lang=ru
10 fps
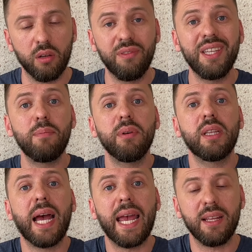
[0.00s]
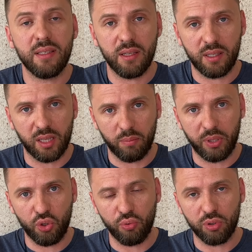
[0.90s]
Вы не пытаетесь это
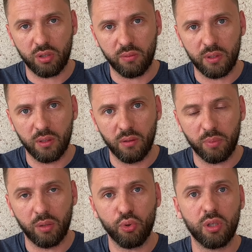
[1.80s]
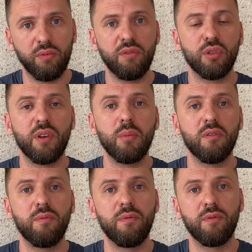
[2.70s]
почувствовать, потому что вы все время
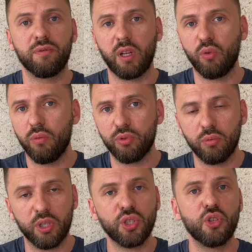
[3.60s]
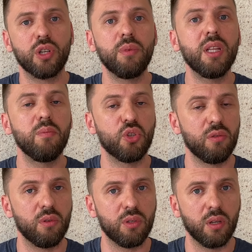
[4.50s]
в, в таком сумасшедшем ритме
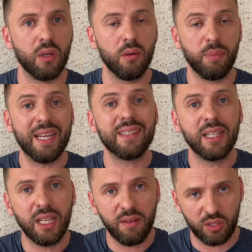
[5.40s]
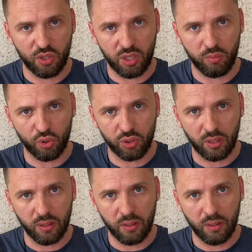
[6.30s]
живете. Приостановитесь немножко.